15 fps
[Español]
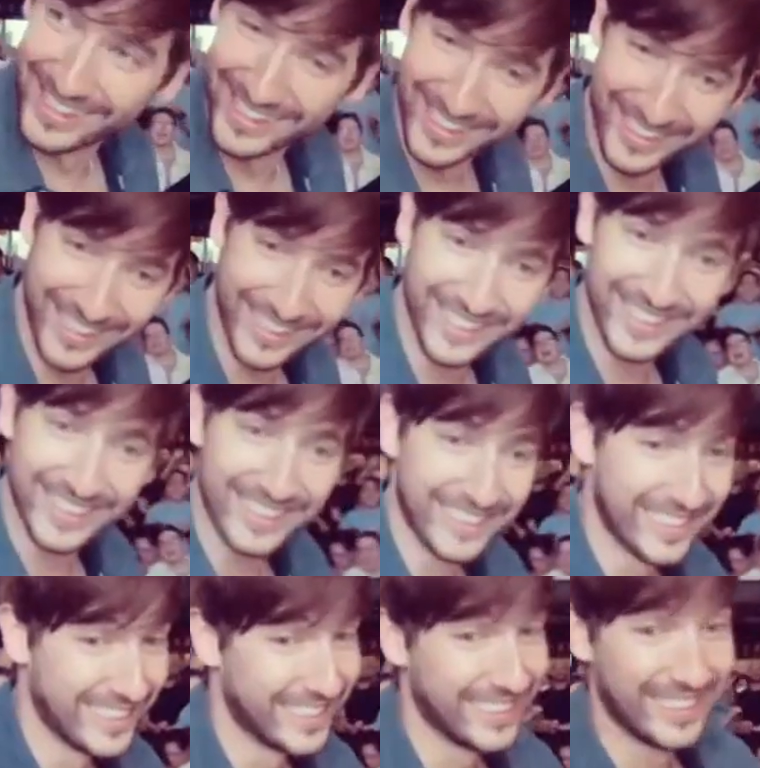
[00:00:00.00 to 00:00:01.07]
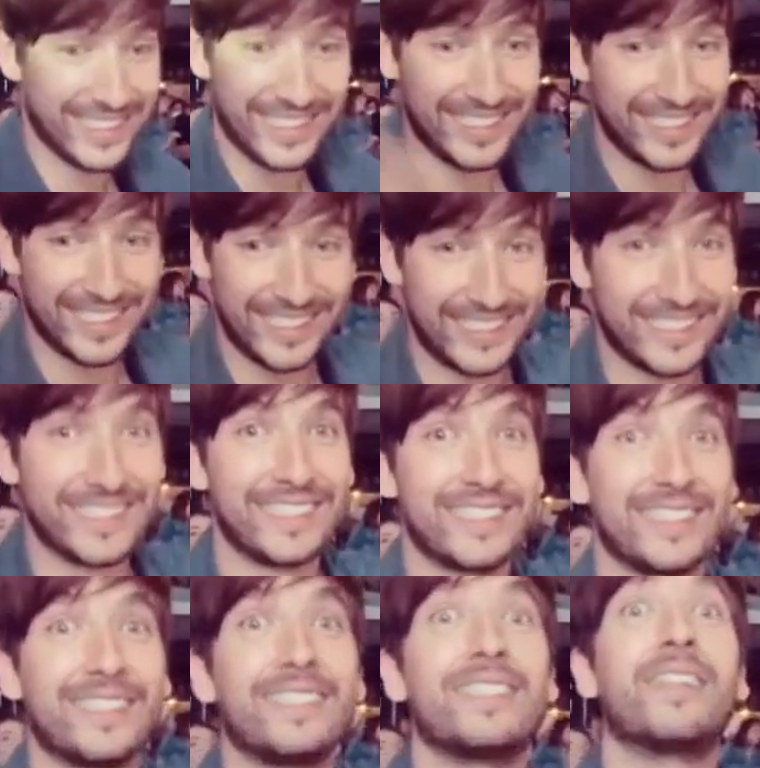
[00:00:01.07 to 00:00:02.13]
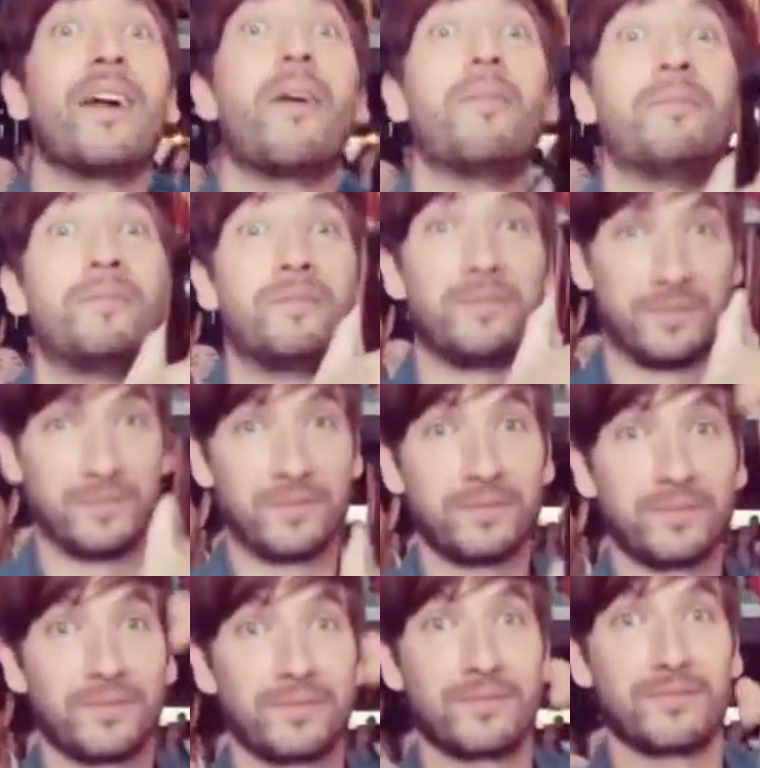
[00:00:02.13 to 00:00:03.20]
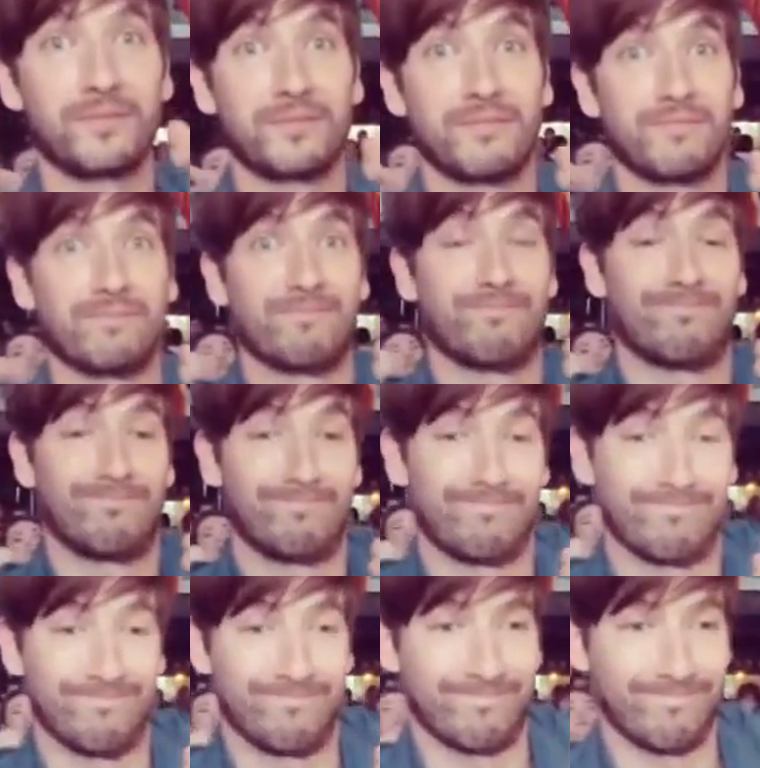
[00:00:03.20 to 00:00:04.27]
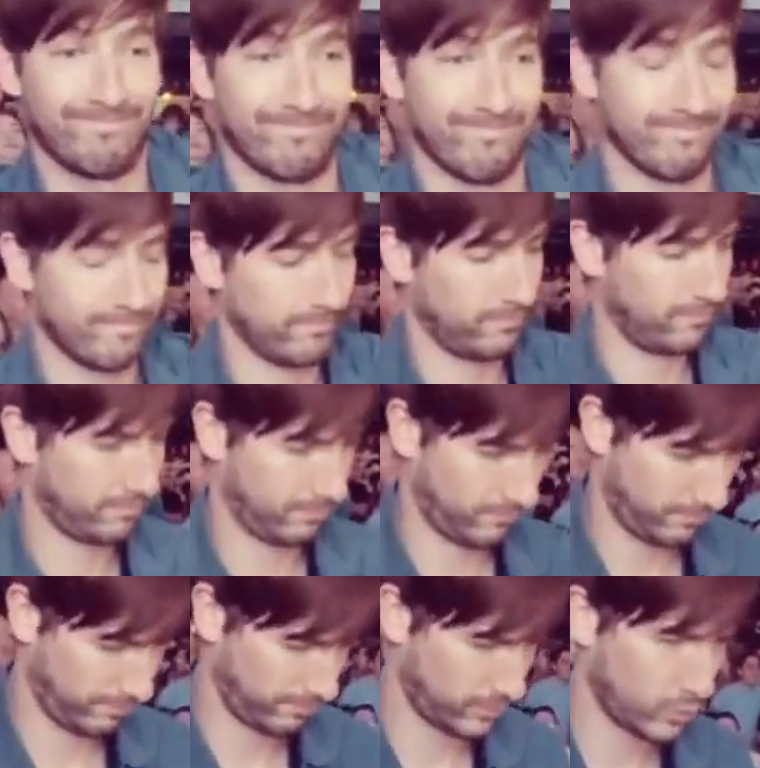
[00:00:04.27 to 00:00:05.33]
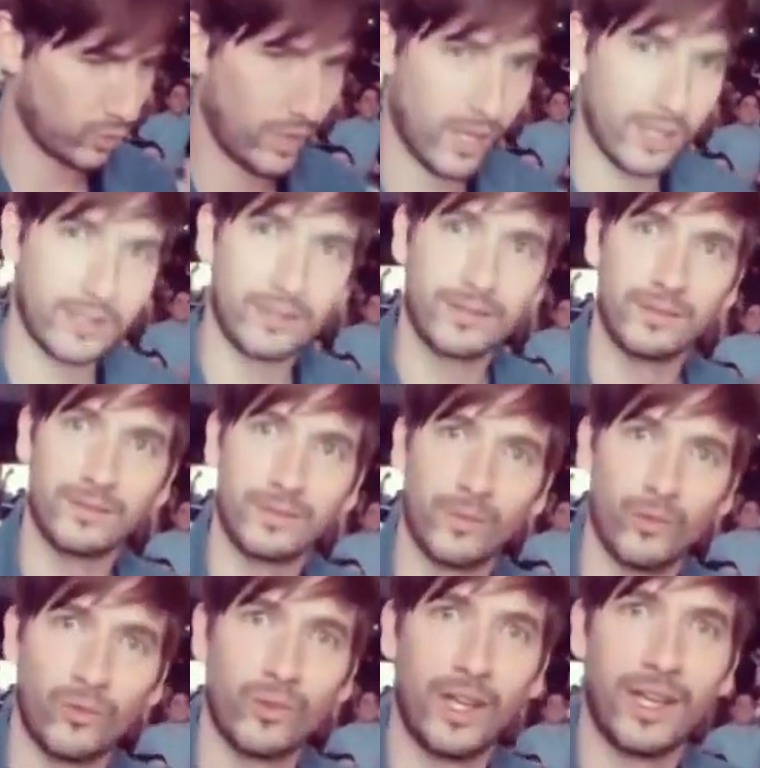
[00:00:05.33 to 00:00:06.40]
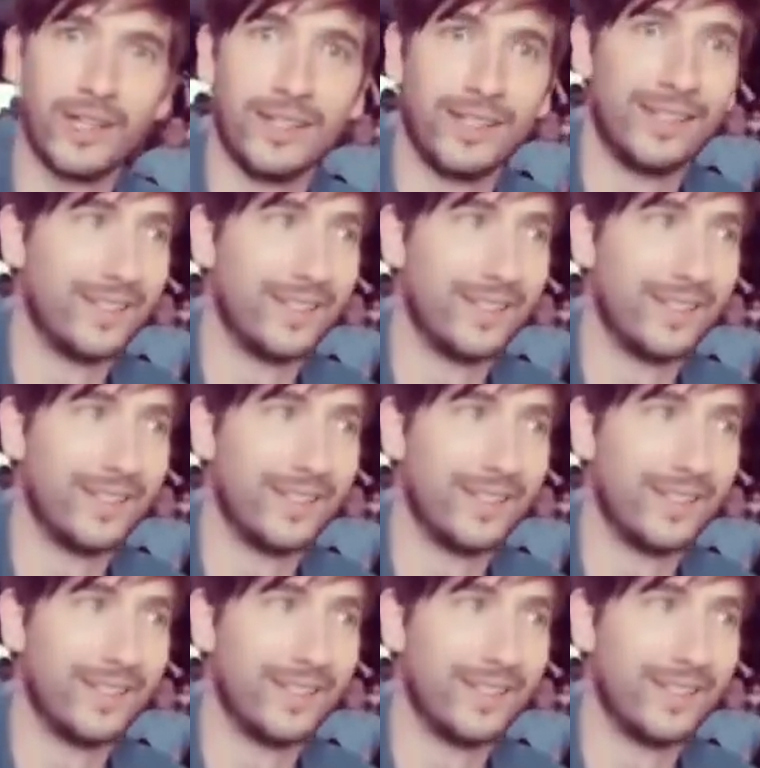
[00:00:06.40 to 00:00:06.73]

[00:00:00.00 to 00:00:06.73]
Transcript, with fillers: Recientemente me ha llegado una información donde dicen que Carlos Torres estaría en